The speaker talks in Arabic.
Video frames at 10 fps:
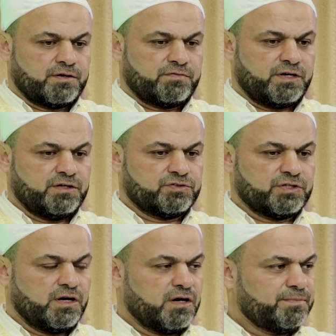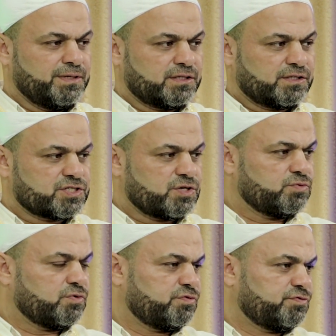فالانطلاق من
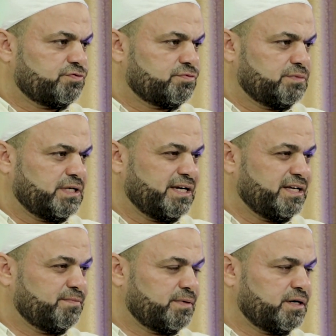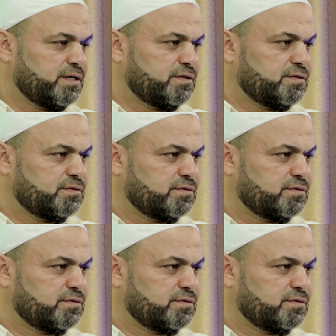التصوف من الإيمان